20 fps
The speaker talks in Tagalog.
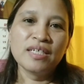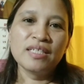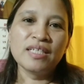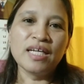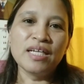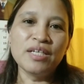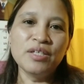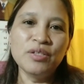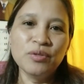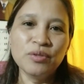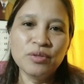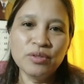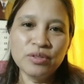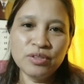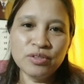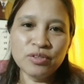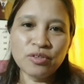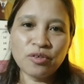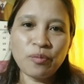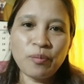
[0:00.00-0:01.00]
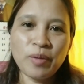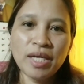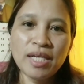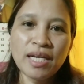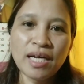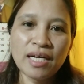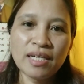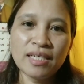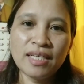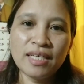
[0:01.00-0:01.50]
nandoon yung
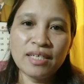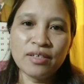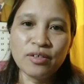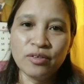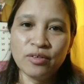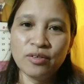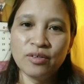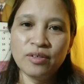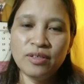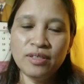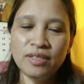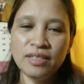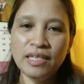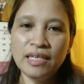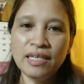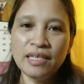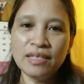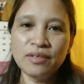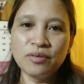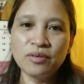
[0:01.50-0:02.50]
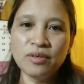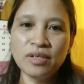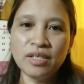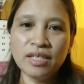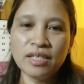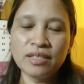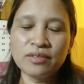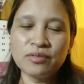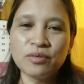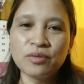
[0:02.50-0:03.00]
biglang liko liliko
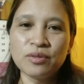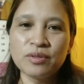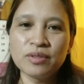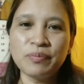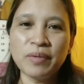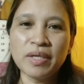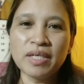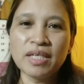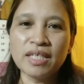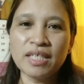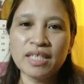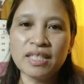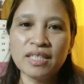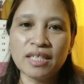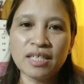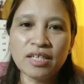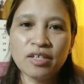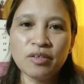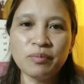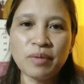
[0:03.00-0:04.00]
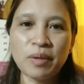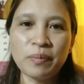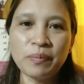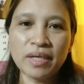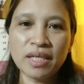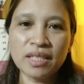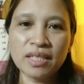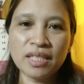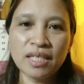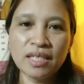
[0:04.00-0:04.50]
yan kung pag nakita kayong
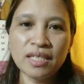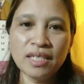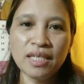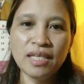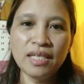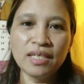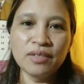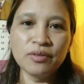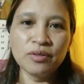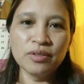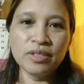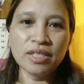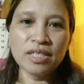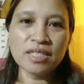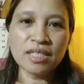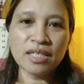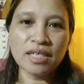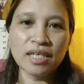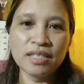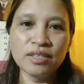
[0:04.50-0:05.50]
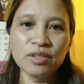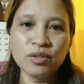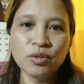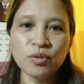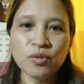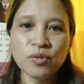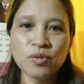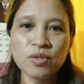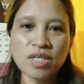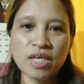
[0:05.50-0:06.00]
paparating liliko yan sa
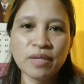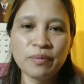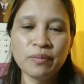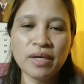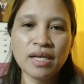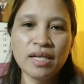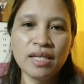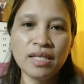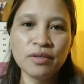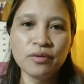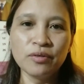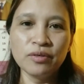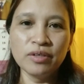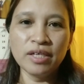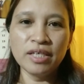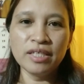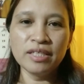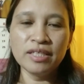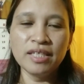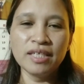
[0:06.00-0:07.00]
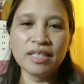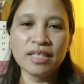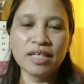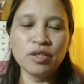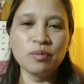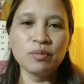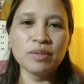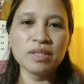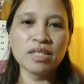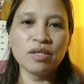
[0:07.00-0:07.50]
kanto kung saan makaliko na hindi
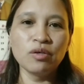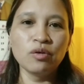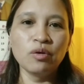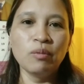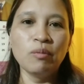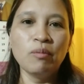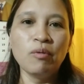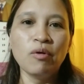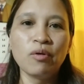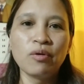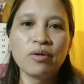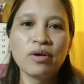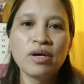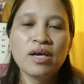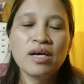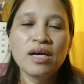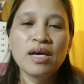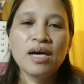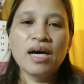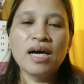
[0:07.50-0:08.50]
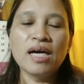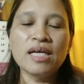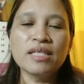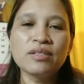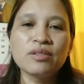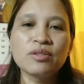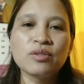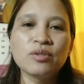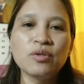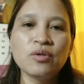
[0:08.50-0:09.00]
kayo masalubong
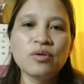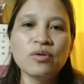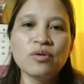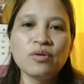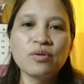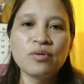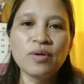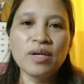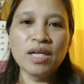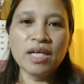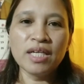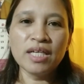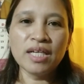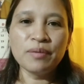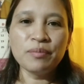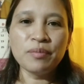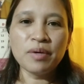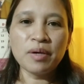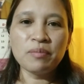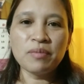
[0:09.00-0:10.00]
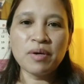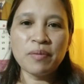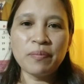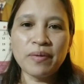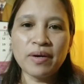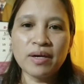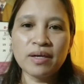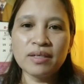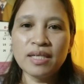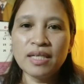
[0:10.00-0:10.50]
at kung wala namang
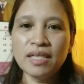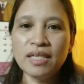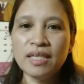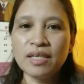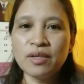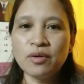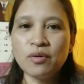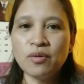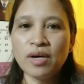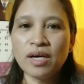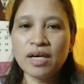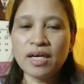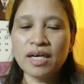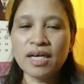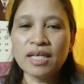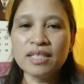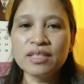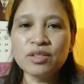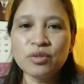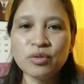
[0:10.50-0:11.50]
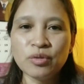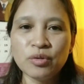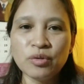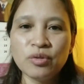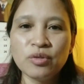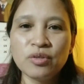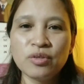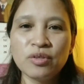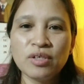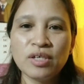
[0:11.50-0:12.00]
mapagliliko ang
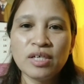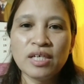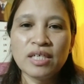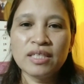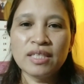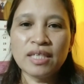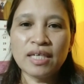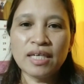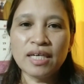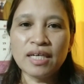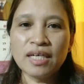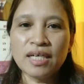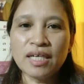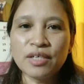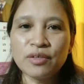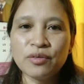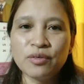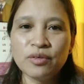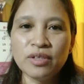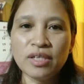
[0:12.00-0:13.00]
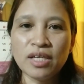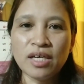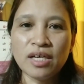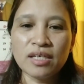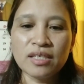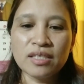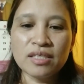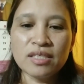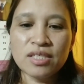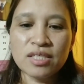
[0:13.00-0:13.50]
kanto nagkakaroon
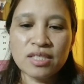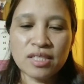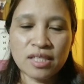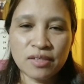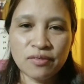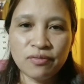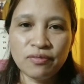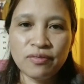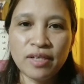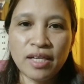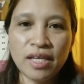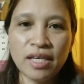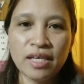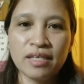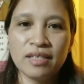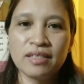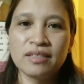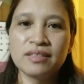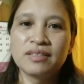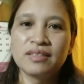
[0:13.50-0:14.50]
ng stiff neck